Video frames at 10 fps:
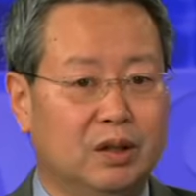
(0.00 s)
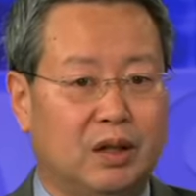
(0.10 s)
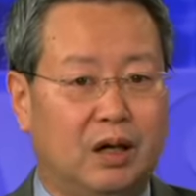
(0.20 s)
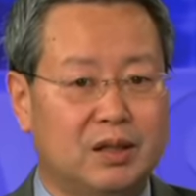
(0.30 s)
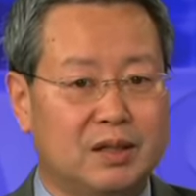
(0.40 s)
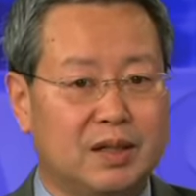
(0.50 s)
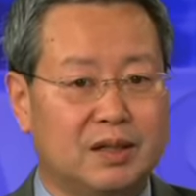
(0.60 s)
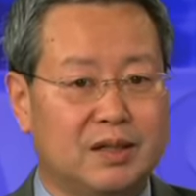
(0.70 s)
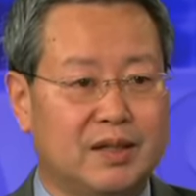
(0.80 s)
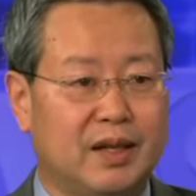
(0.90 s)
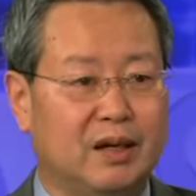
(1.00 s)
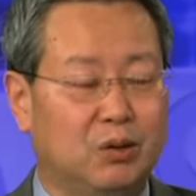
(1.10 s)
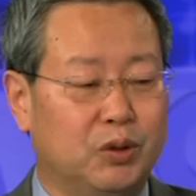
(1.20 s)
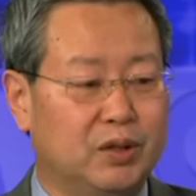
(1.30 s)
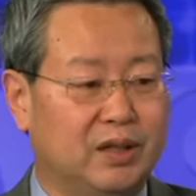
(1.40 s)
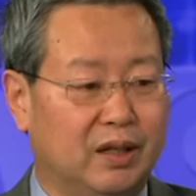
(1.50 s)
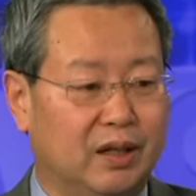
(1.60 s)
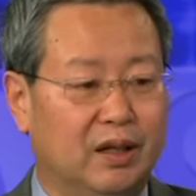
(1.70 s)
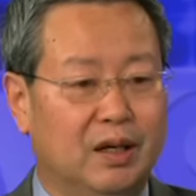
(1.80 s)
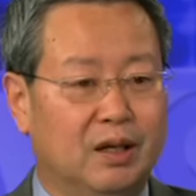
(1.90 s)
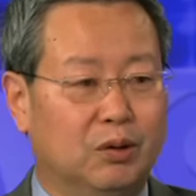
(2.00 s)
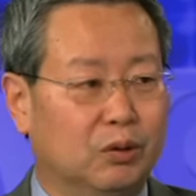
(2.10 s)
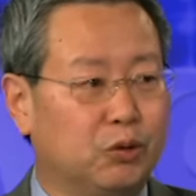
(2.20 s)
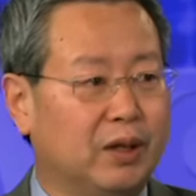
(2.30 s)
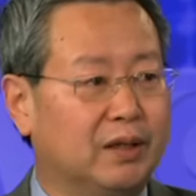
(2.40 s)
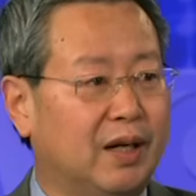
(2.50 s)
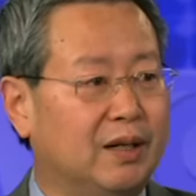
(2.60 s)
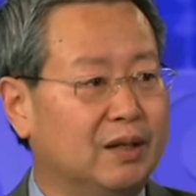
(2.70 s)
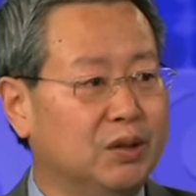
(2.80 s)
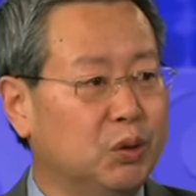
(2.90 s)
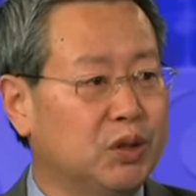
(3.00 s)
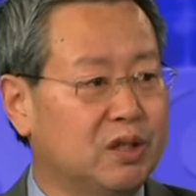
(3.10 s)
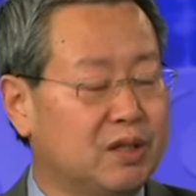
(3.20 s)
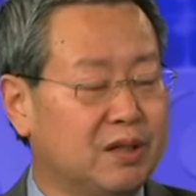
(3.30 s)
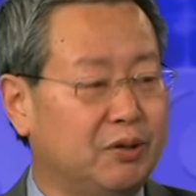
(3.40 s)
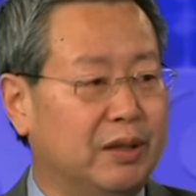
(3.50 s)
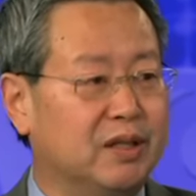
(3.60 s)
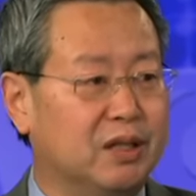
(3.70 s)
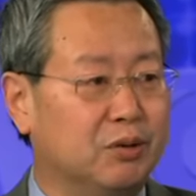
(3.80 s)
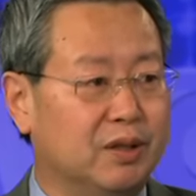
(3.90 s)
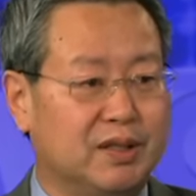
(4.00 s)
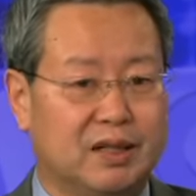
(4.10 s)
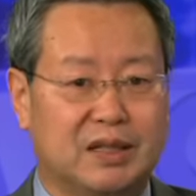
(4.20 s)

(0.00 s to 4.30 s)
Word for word: 而且这个是在国有企业垄断了大量优质资源的情况下，